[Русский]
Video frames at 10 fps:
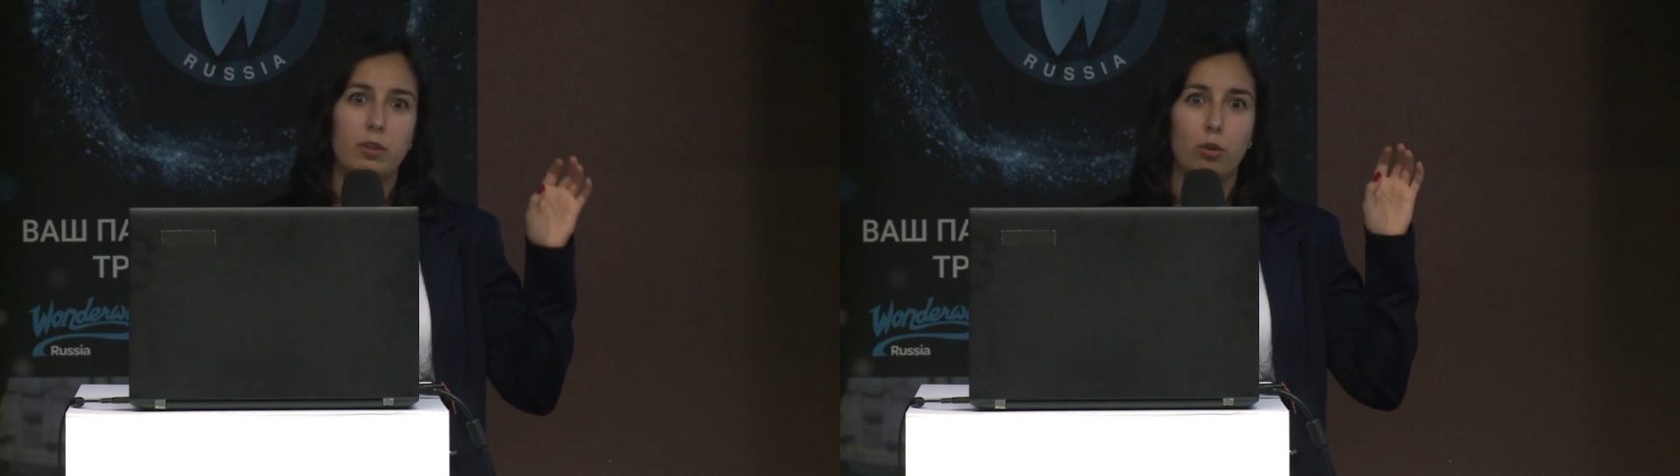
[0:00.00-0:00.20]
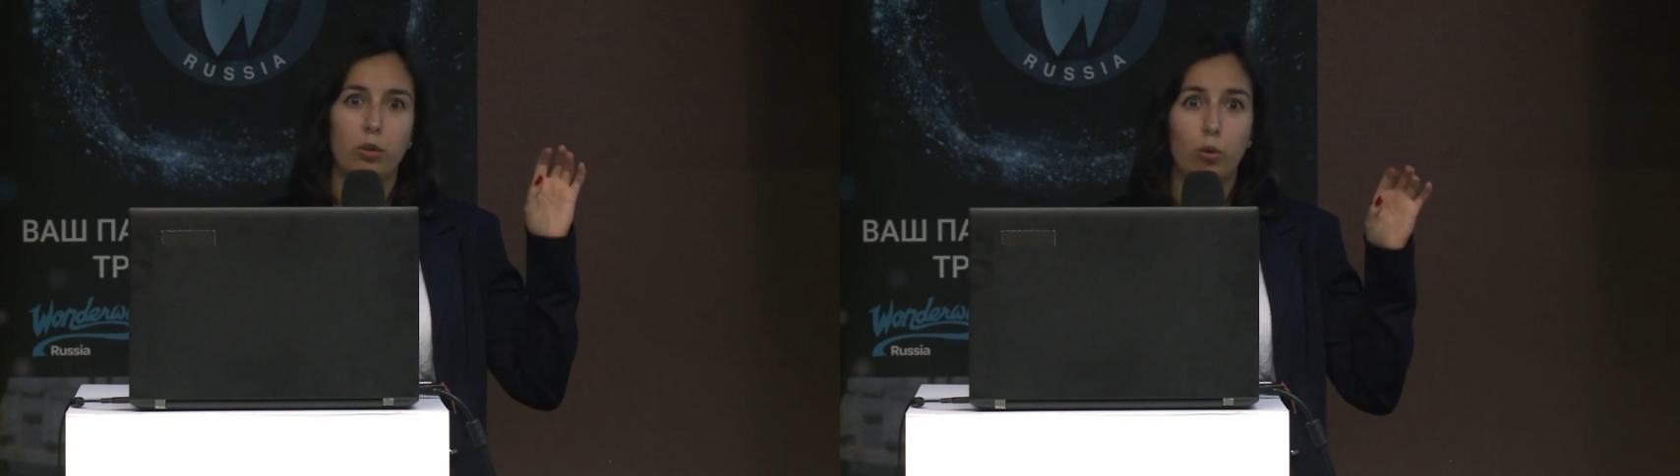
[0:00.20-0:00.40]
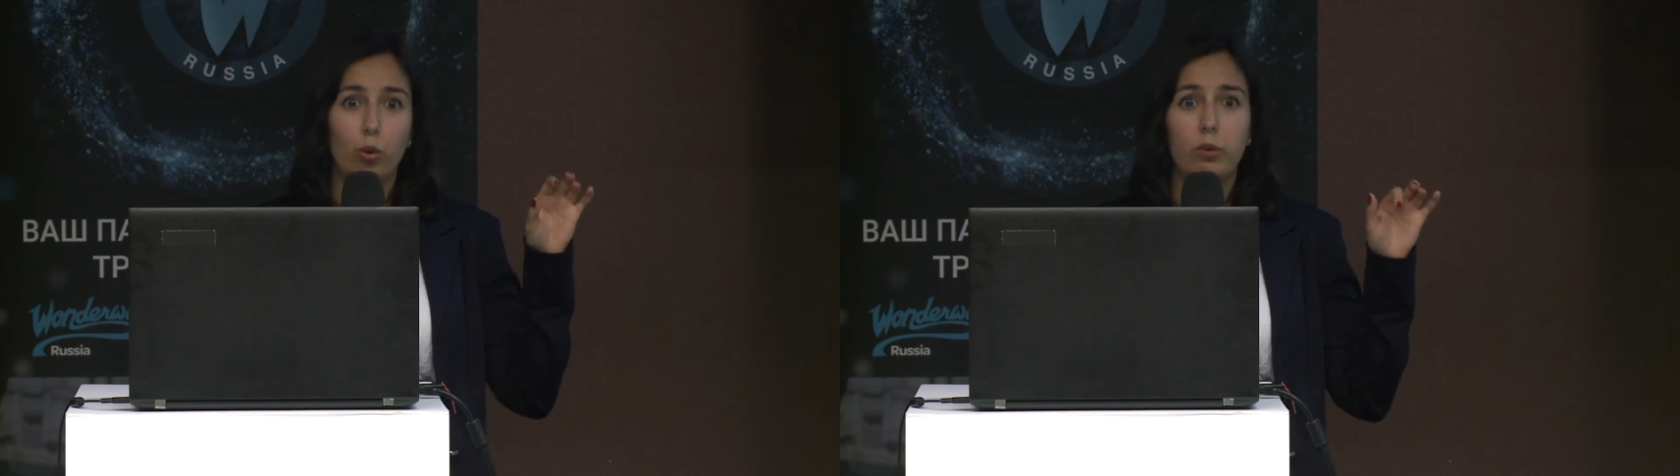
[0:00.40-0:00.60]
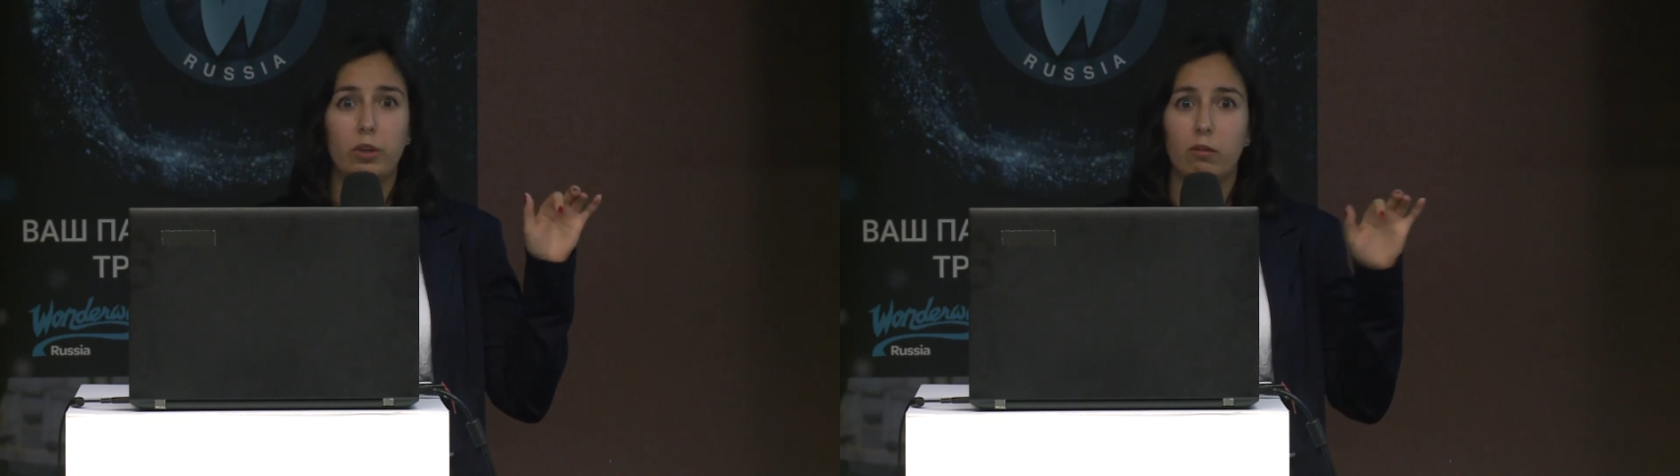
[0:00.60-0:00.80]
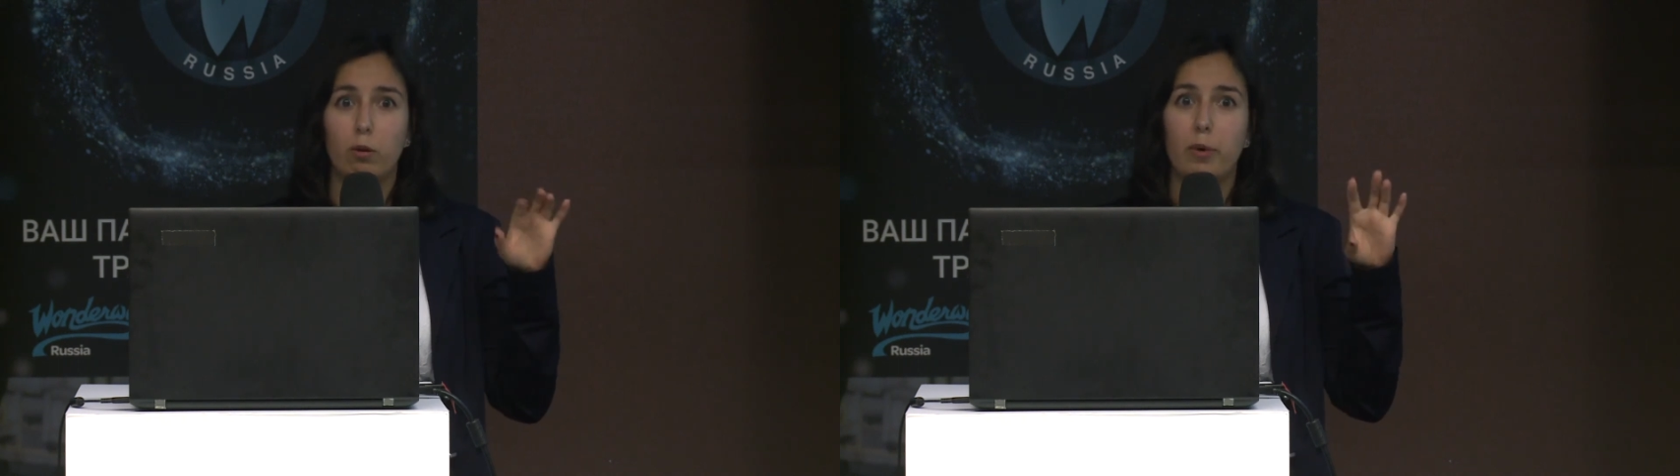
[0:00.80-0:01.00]
что это кубик
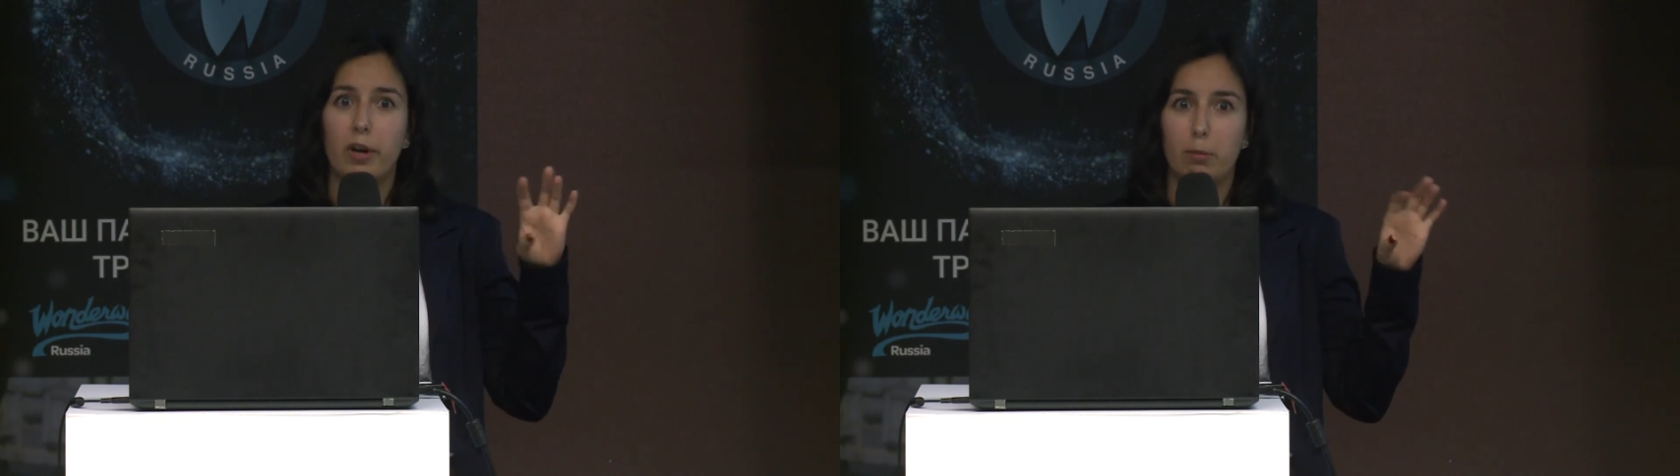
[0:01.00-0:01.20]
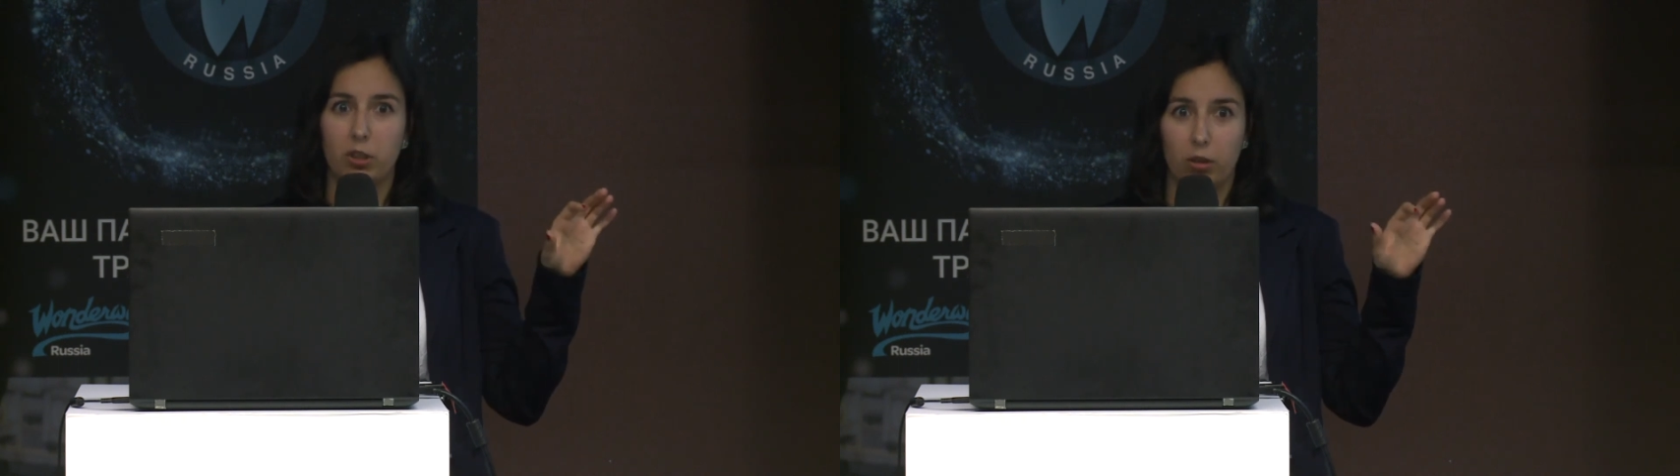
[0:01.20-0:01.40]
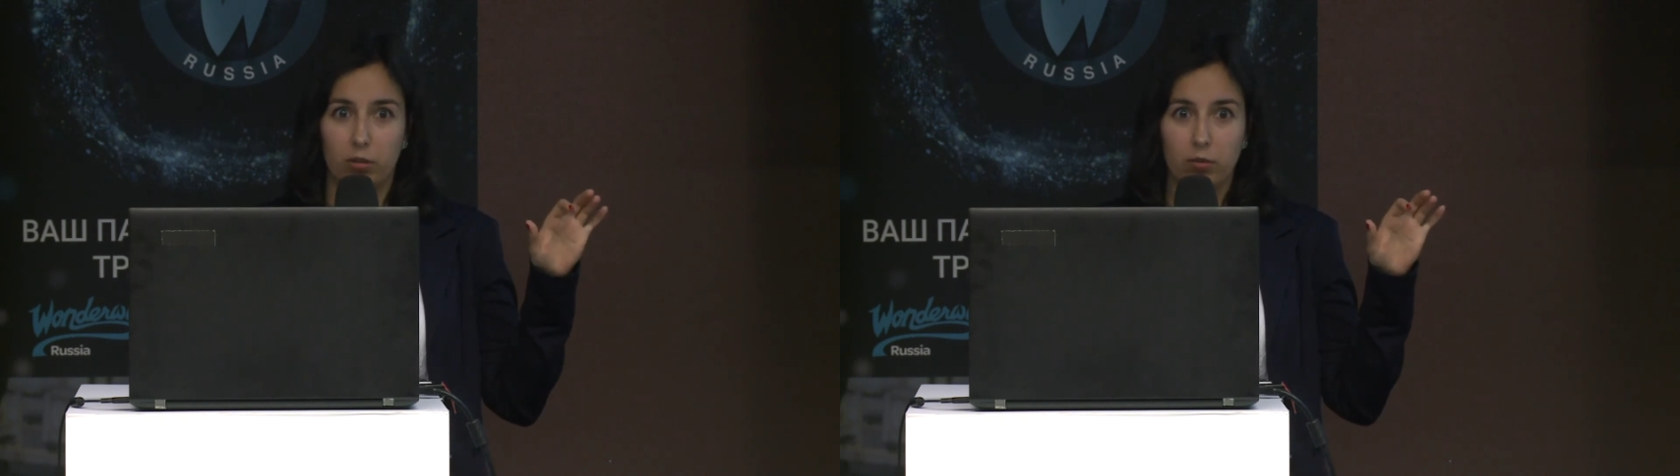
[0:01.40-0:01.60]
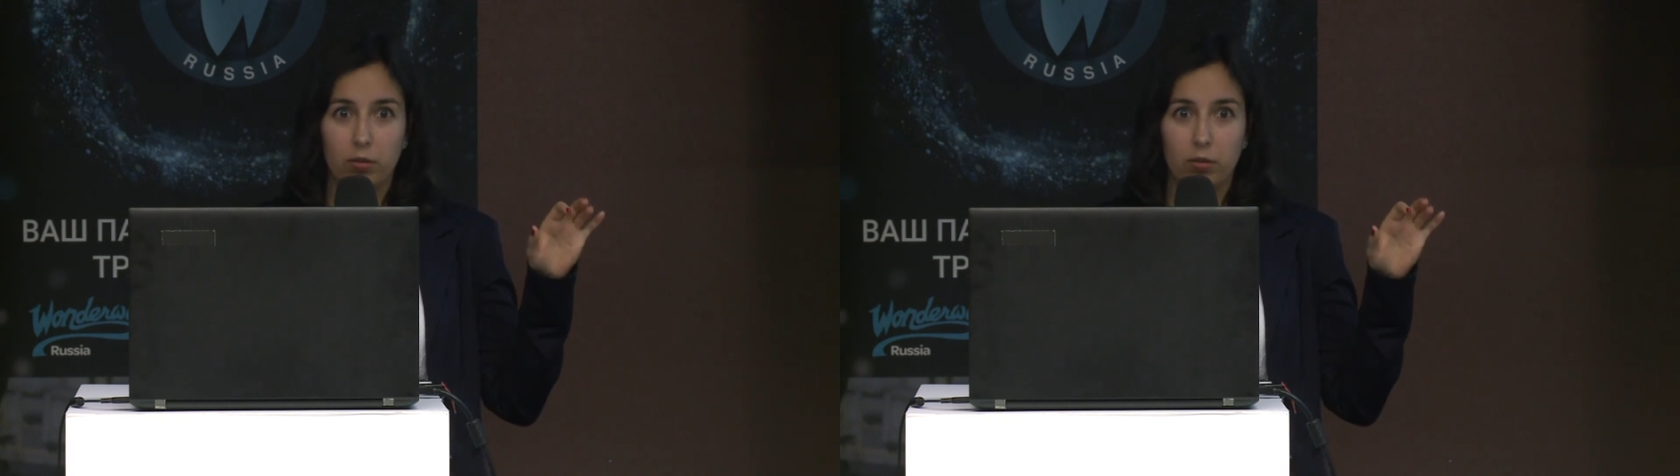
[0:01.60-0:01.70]
и его параметры.